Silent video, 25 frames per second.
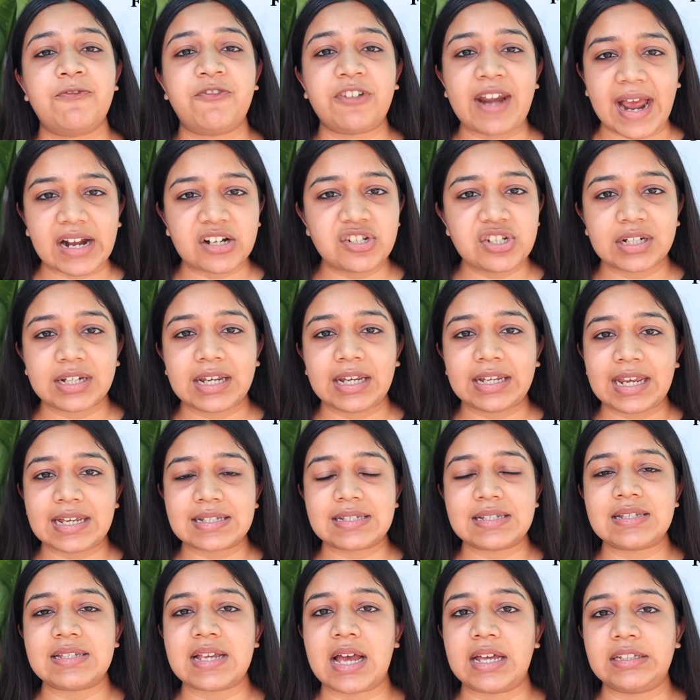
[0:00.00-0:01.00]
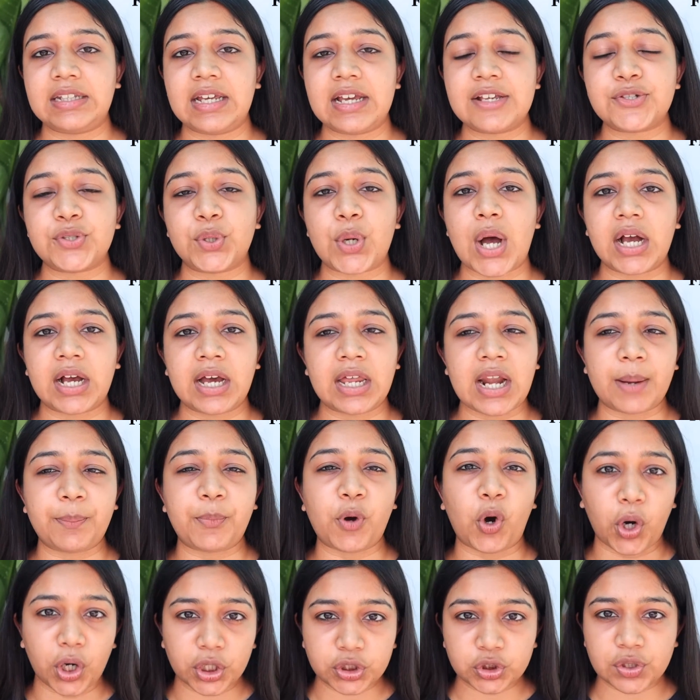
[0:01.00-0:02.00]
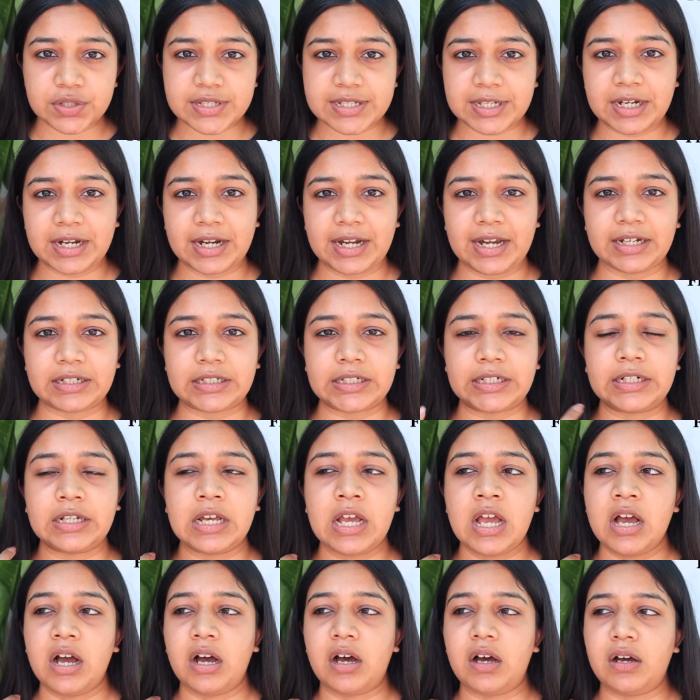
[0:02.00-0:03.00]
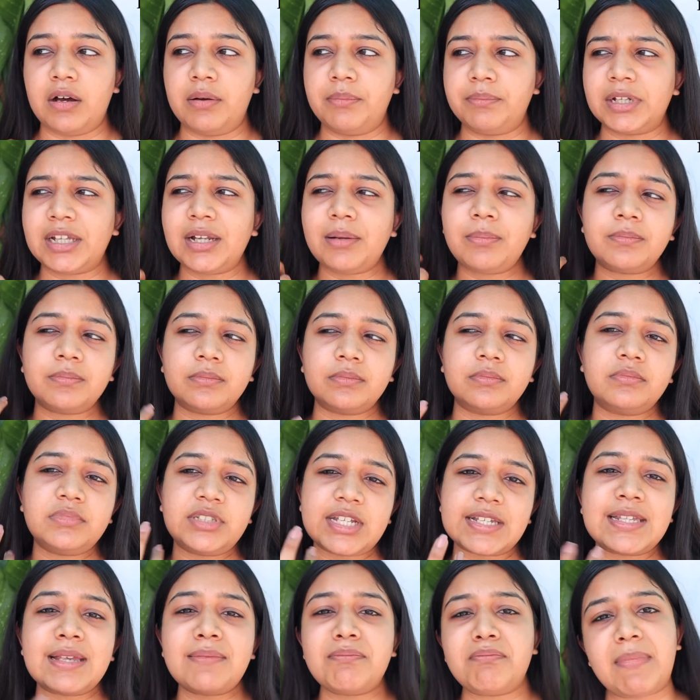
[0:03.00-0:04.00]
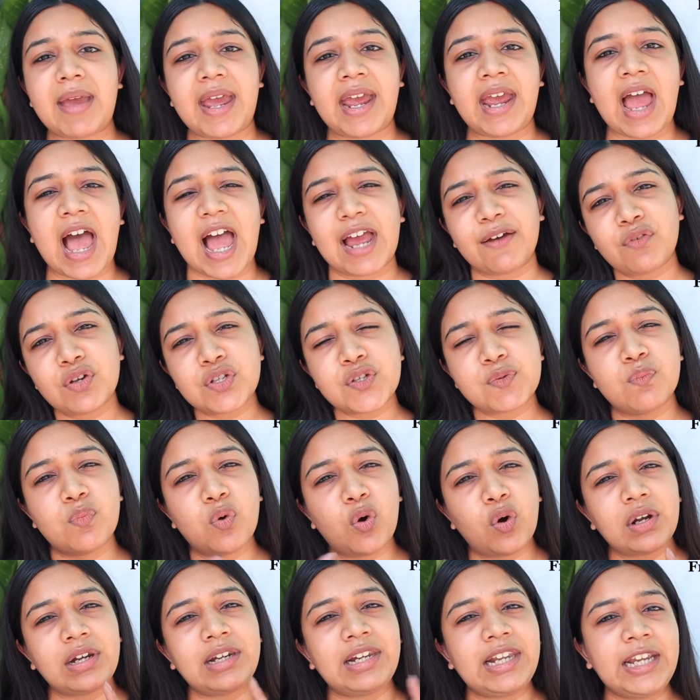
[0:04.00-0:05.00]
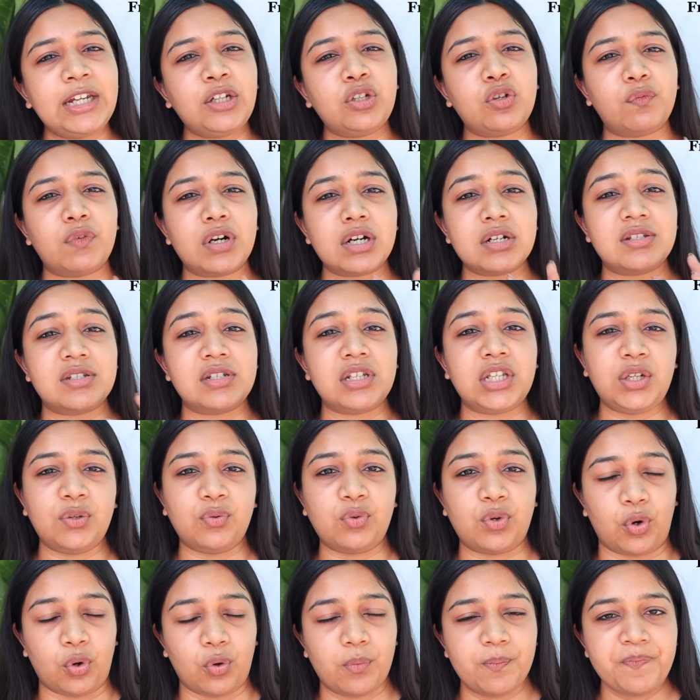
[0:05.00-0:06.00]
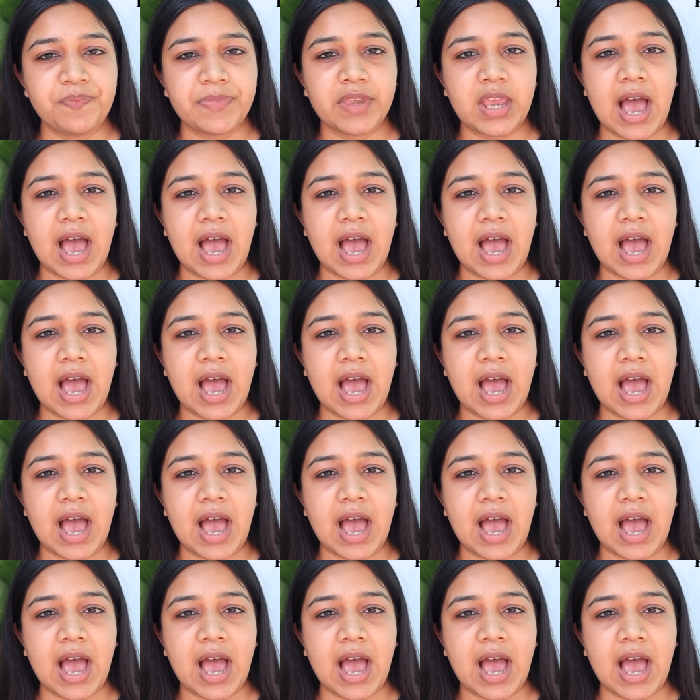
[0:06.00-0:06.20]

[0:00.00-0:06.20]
फ्रैक्चर के केसेस आते हैं सो so, अगर आप ऑर्थो से रिलेटेड uh, मतलब जैसे मैं आई वॉज मोर लीन टूवर्ड्स न्यूरो